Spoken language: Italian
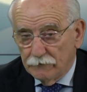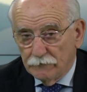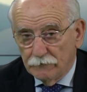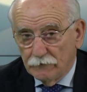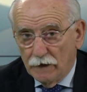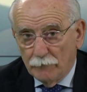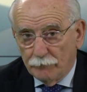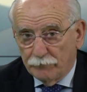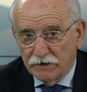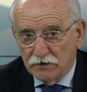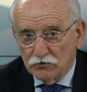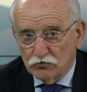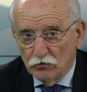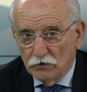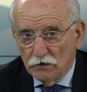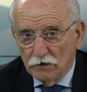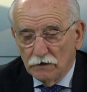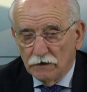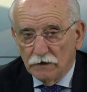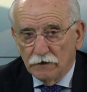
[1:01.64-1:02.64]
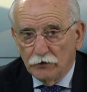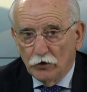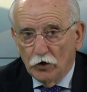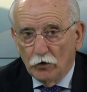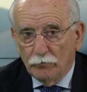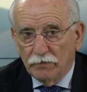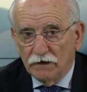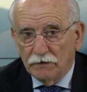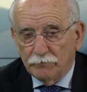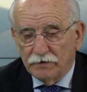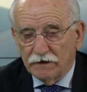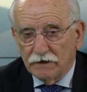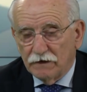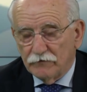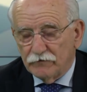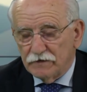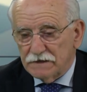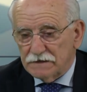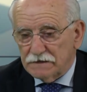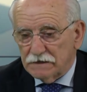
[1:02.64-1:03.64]
ha preso il Nobel per la
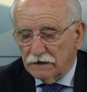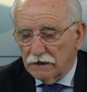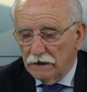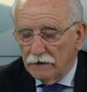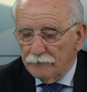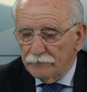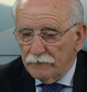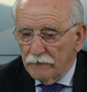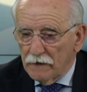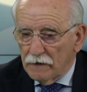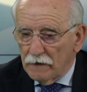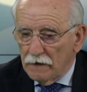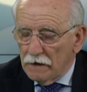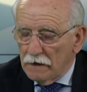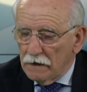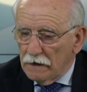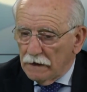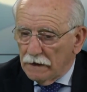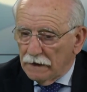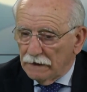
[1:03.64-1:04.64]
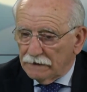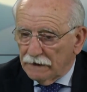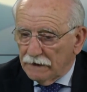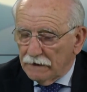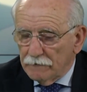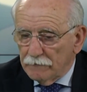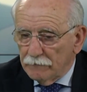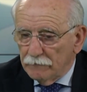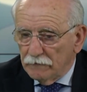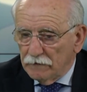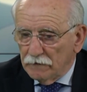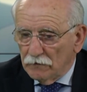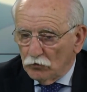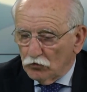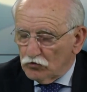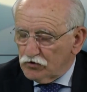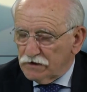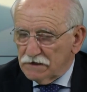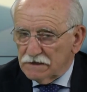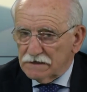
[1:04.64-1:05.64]
fisica ed è lo
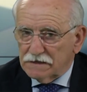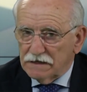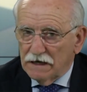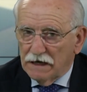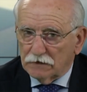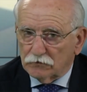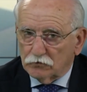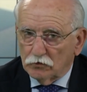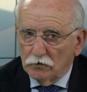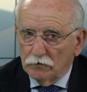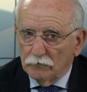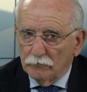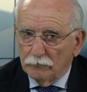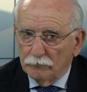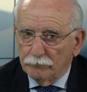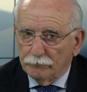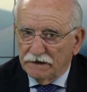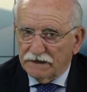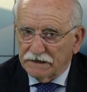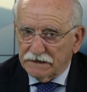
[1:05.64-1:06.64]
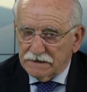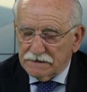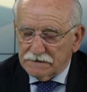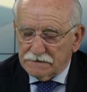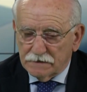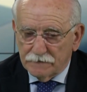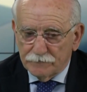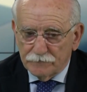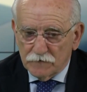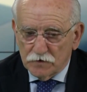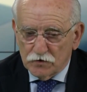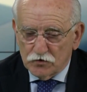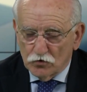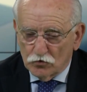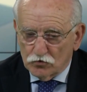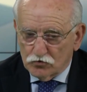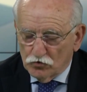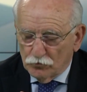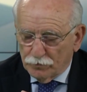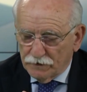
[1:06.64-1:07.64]
scienziato Parisi,
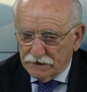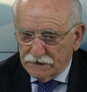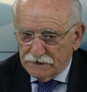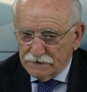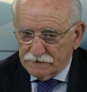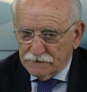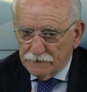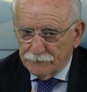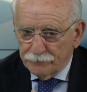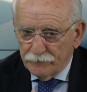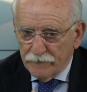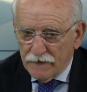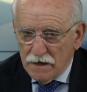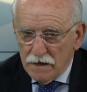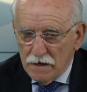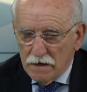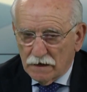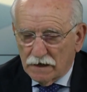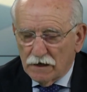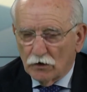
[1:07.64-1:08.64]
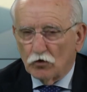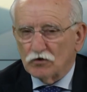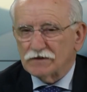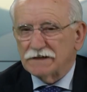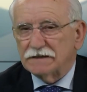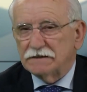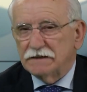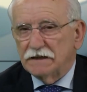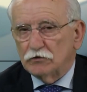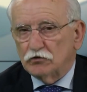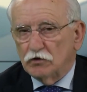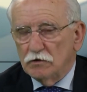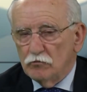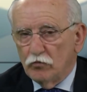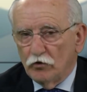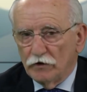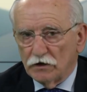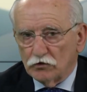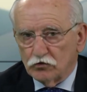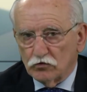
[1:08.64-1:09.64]
Giorgio Parisi. Che cosa ha detto in
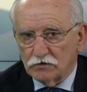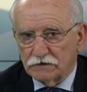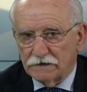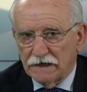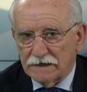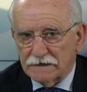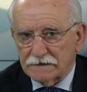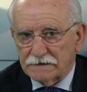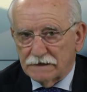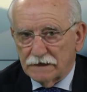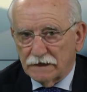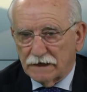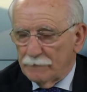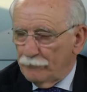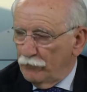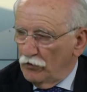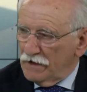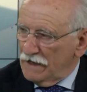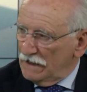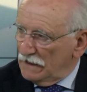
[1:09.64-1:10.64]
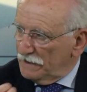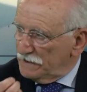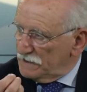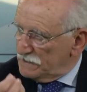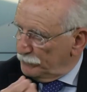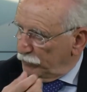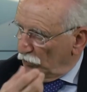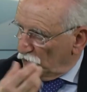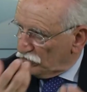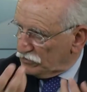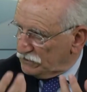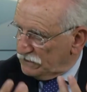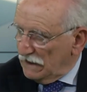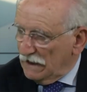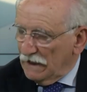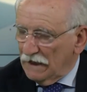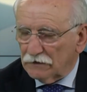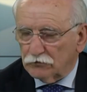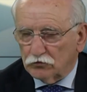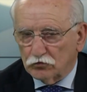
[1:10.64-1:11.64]
buona sostanza? Che poi è la risposta
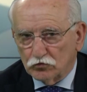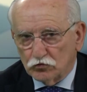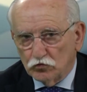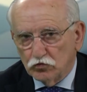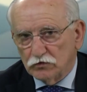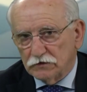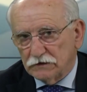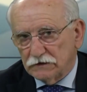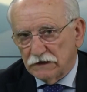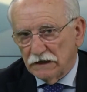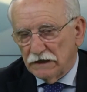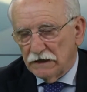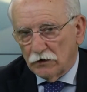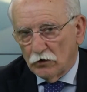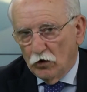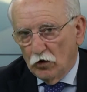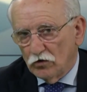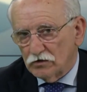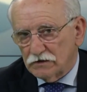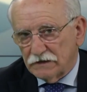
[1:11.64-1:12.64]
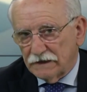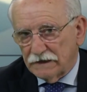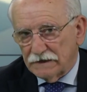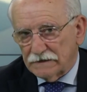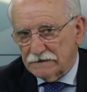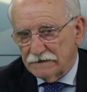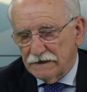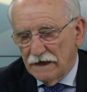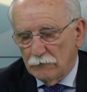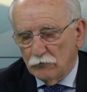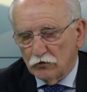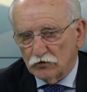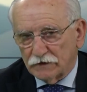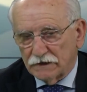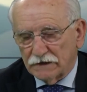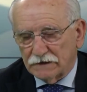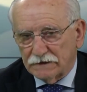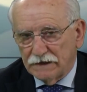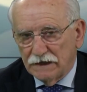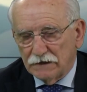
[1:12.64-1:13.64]
a tutte le cose che stiamo
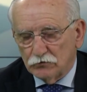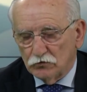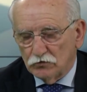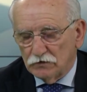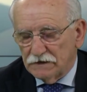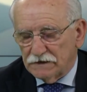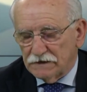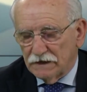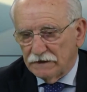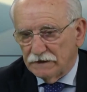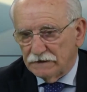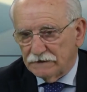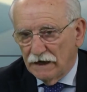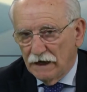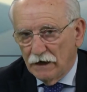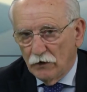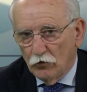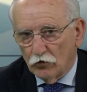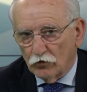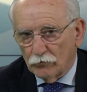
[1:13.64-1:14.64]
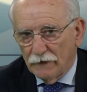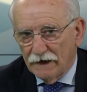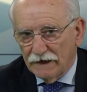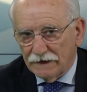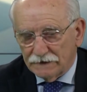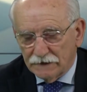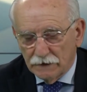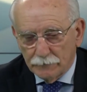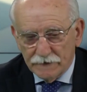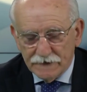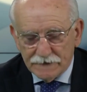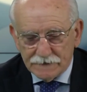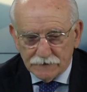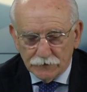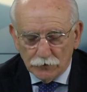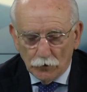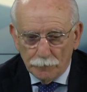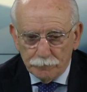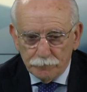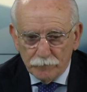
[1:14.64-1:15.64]
trattando di sanità ormai da mesi,
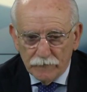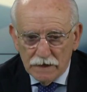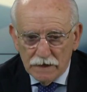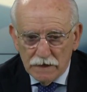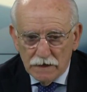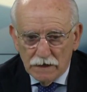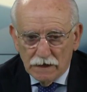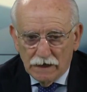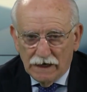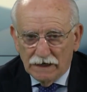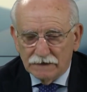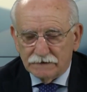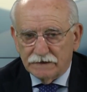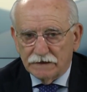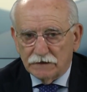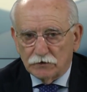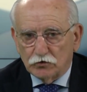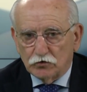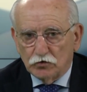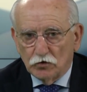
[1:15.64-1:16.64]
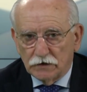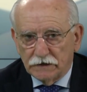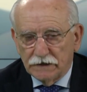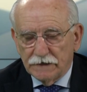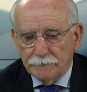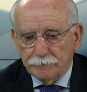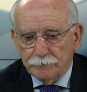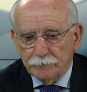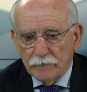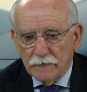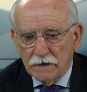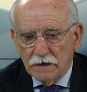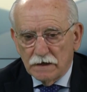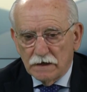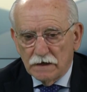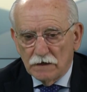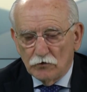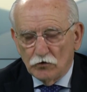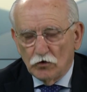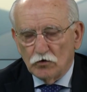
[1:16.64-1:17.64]
no? Ha detto che
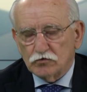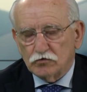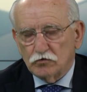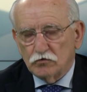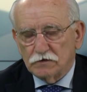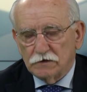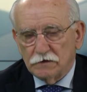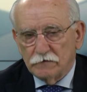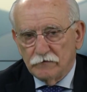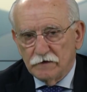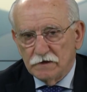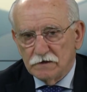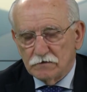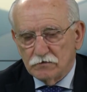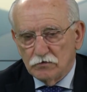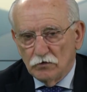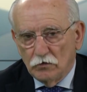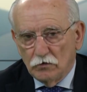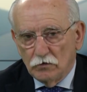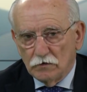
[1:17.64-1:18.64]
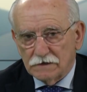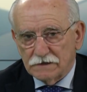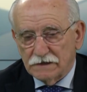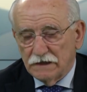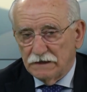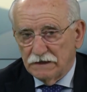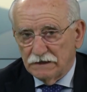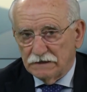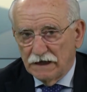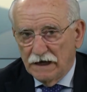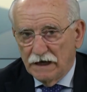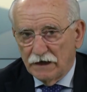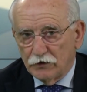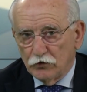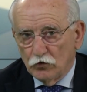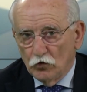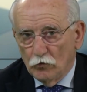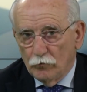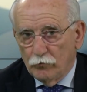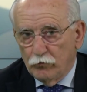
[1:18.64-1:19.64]
il nostro servizio
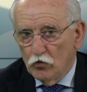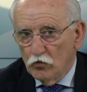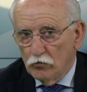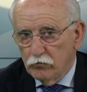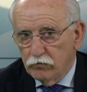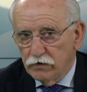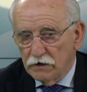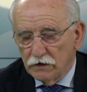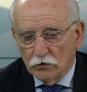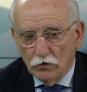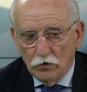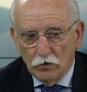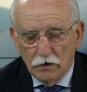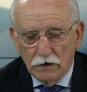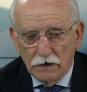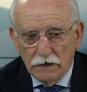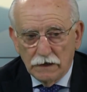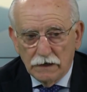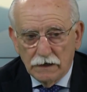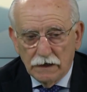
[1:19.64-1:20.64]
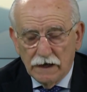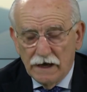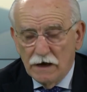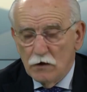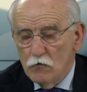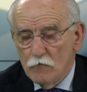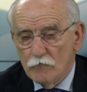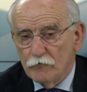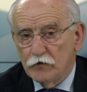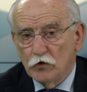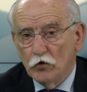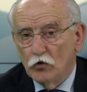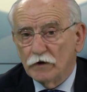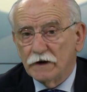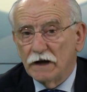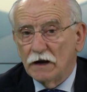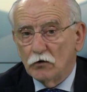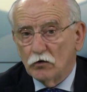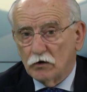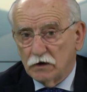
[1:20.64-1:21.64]
sanitario pubblico è un fiore
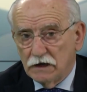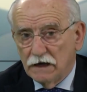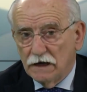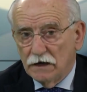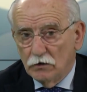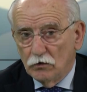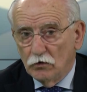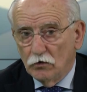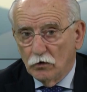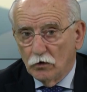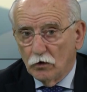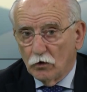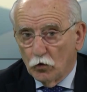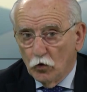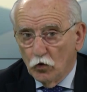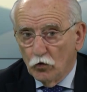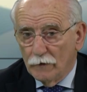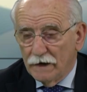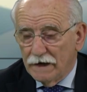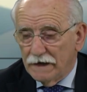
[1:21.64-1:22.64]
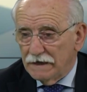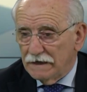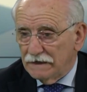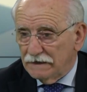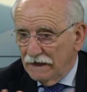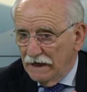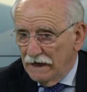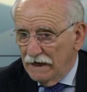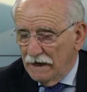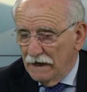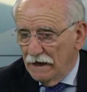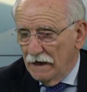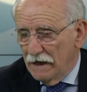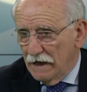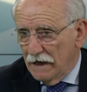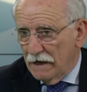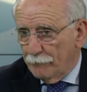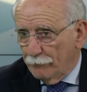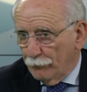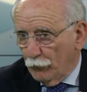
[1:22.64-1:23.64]
all'occhiello come idea
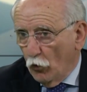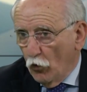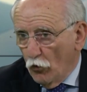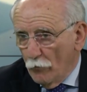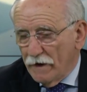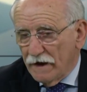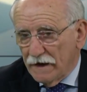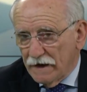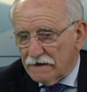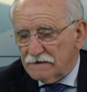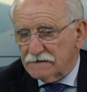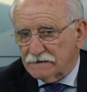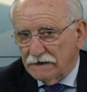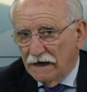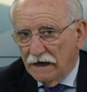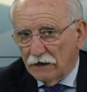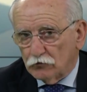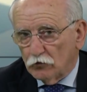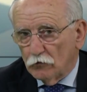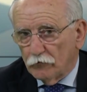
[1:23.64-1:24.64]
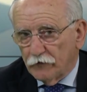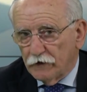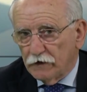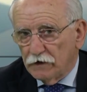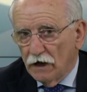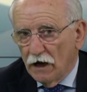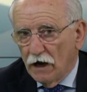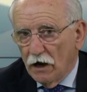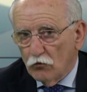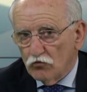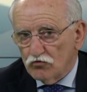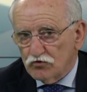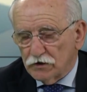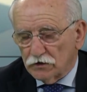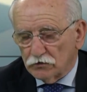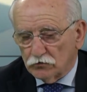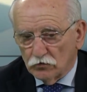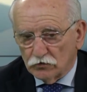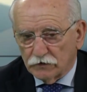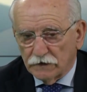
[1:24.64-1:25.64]
e come è stato fino a un
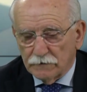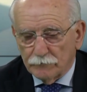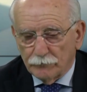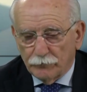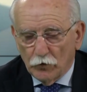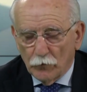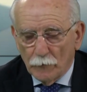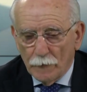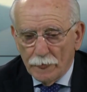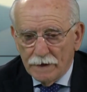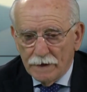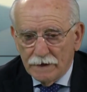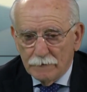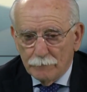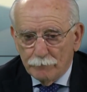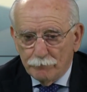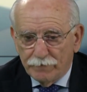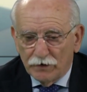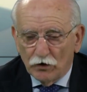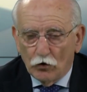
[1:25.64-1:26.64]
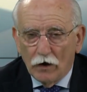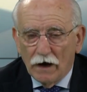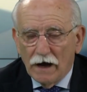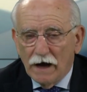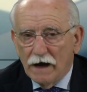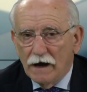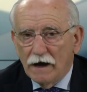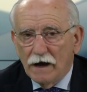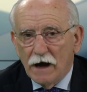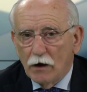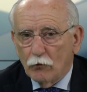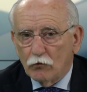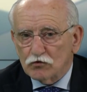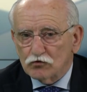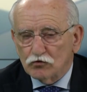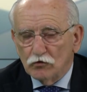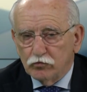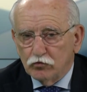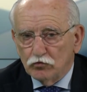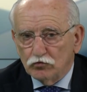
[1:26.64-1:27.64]
certo tempo. Però a
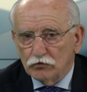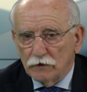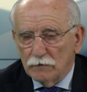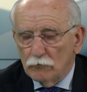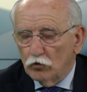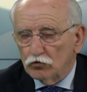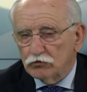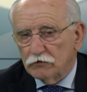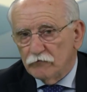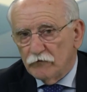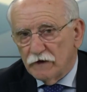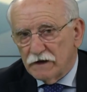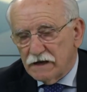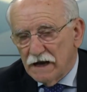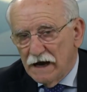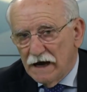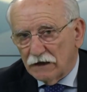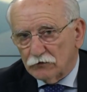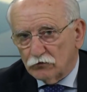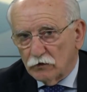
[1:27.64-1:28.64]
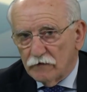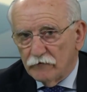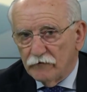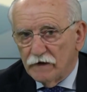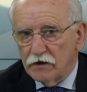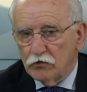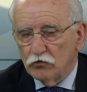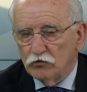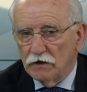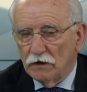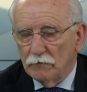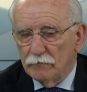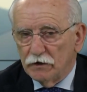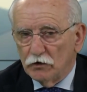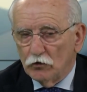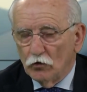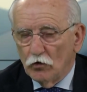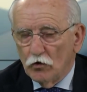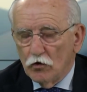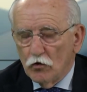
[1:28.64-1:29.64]
questo punto è molto invecchiato, è vecchio di
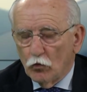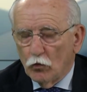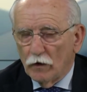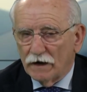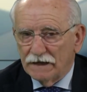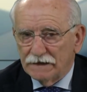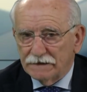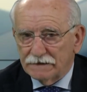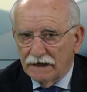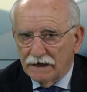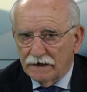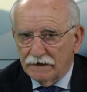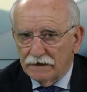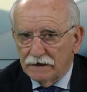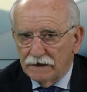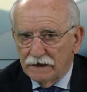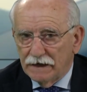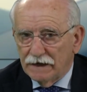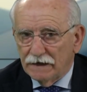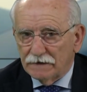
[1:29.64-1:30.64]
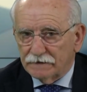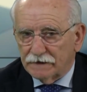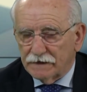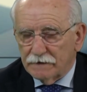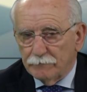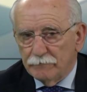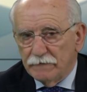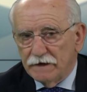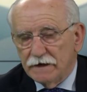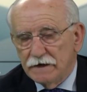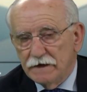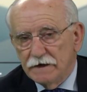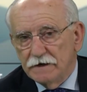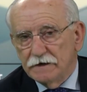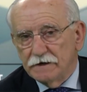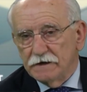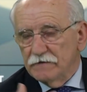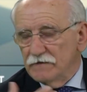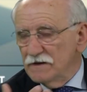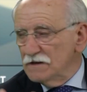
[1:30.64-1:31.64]
almeno 40 anni e andrebbe
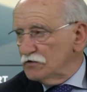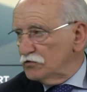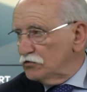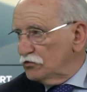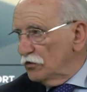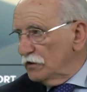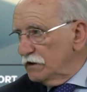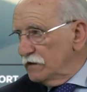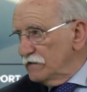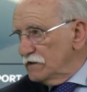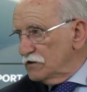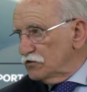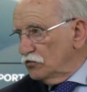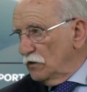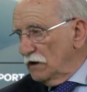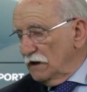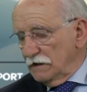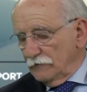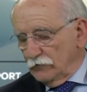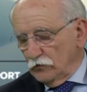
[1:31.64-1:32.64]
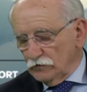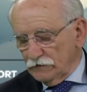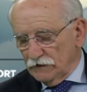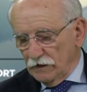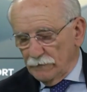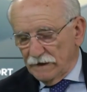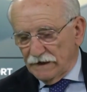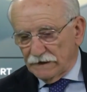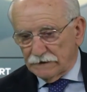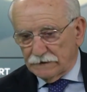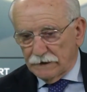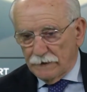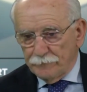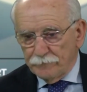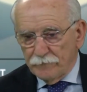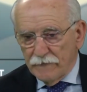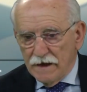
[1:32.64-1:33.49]
rivisto, rivisto alle fondamenta.